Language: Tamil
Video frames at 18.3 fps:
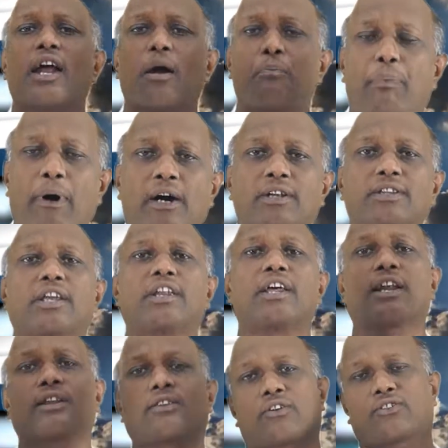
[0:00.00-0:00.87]
நான் பகுதி
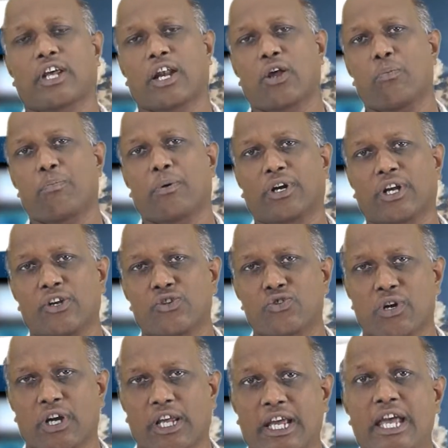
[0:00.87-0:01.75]
நேரத்தை செலவு
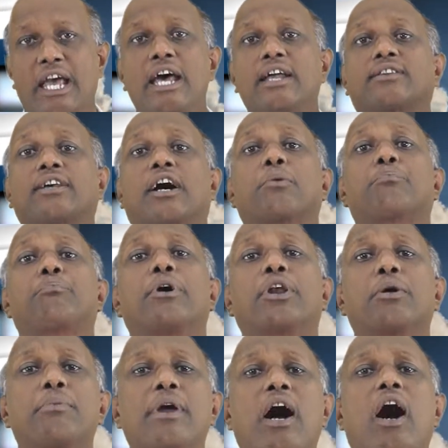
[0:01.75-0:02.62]
பண்ணுறேன்னு சொல்லி
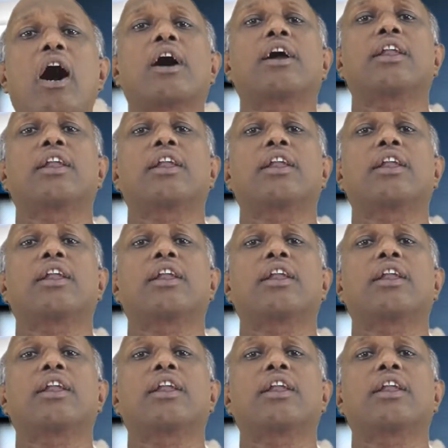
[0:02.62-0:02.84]
தற்பெருமையாக